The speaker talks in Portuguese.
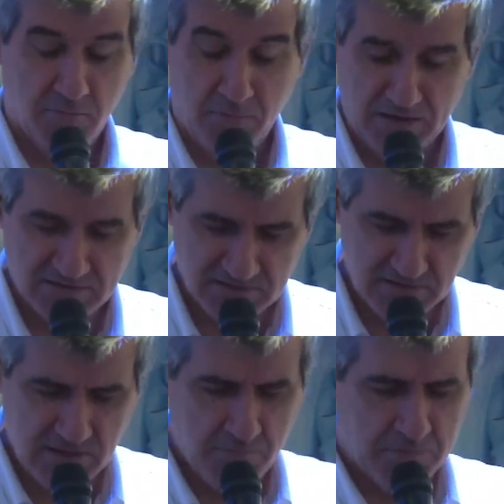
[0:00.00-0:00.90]
mais
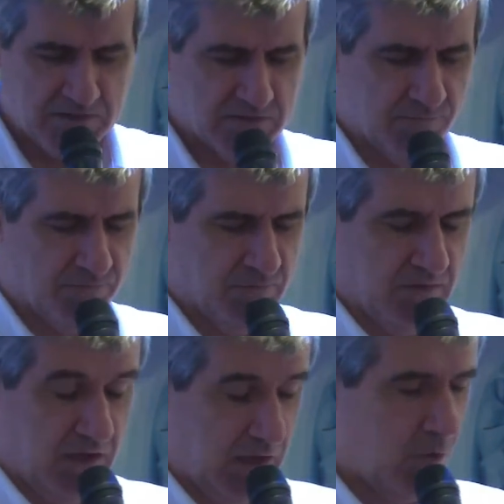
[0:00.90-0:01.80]
simples
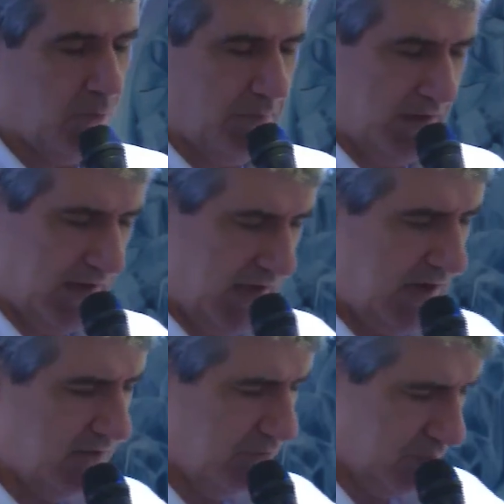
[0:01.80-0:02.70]

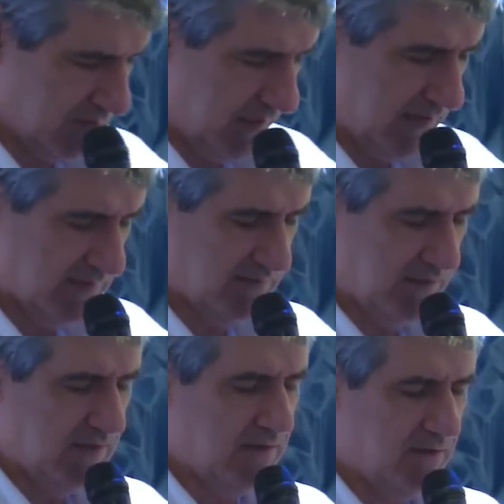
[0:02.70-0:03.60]
recuperar,
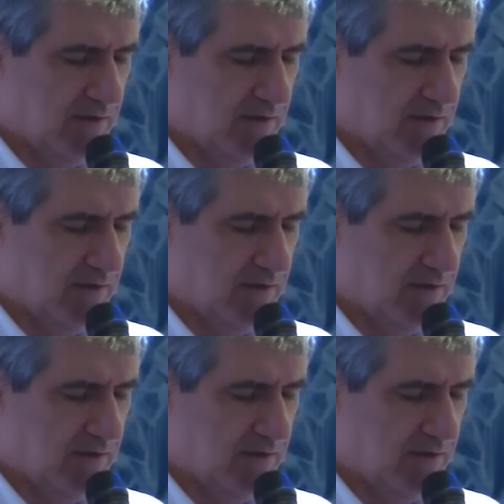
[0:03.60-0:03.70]
fortalecer